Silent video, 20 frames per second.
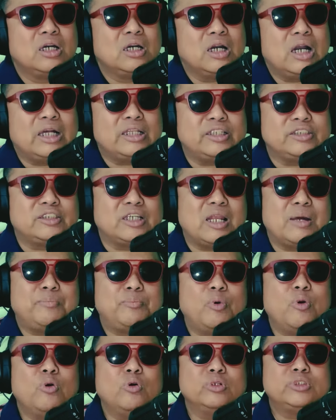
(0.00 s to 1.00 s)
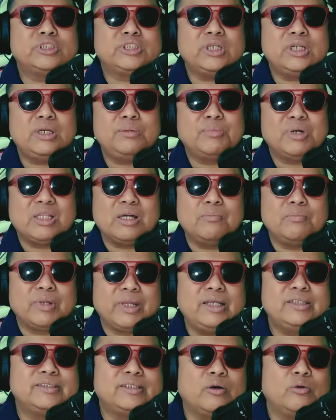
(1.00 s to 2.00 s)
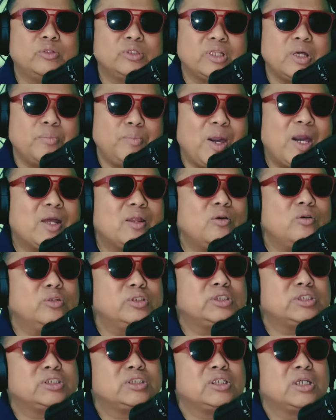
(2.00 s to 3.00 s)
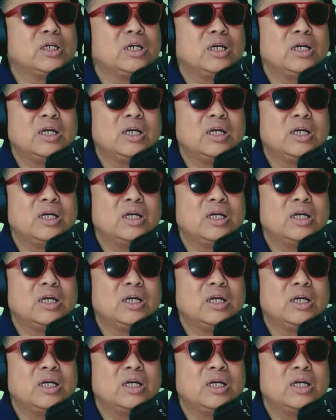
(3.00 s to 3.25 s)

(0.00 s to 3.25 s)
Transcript: At isa na po si Madam Risa Hontiveros.